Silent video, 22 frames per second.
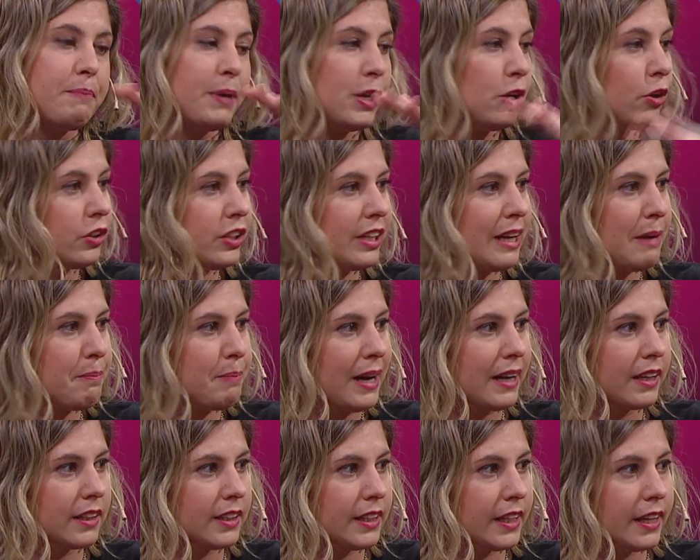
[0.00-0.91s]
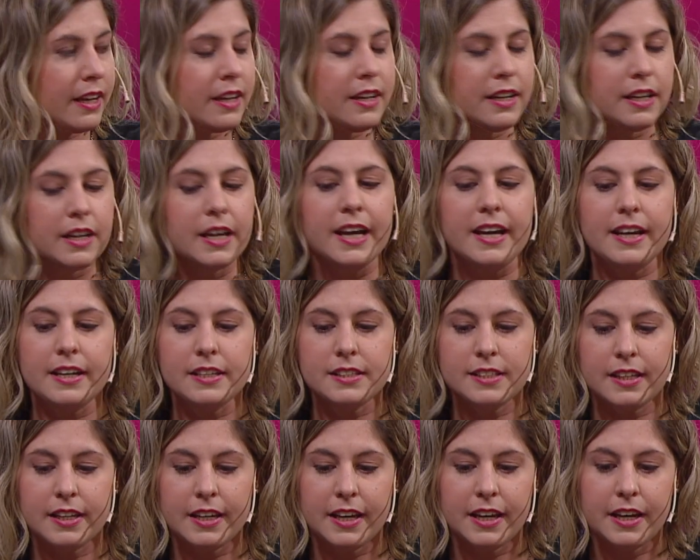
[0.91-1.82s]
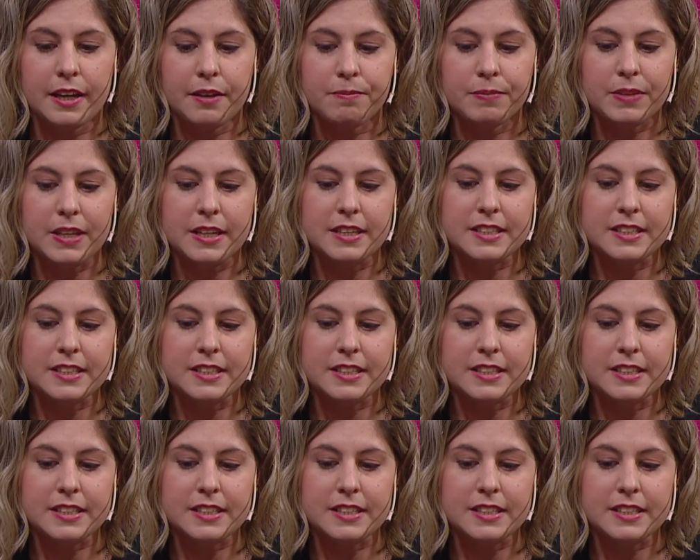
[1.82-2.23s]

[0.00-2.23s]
pero otra parte es, eh,